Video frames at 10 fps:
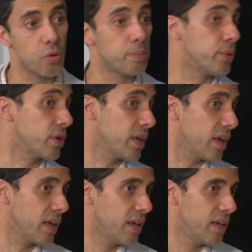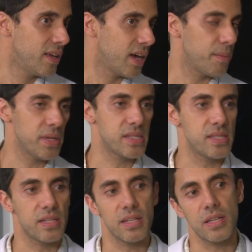O porquê? a
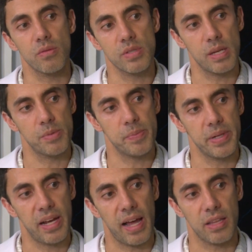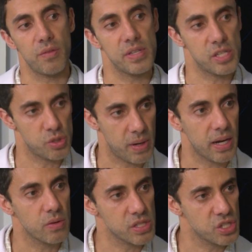medicina ainda não sabe explicar. Talvez seja uma
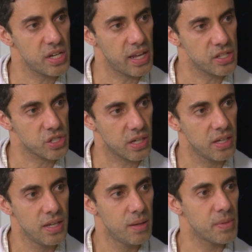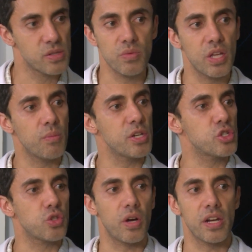causa genética, uhum. mas não tem uma
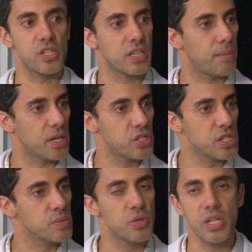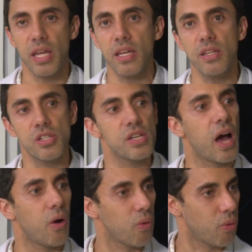história de tabagismo e nem de
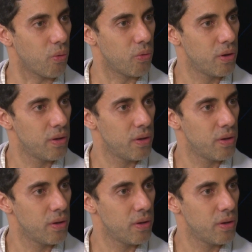álcool.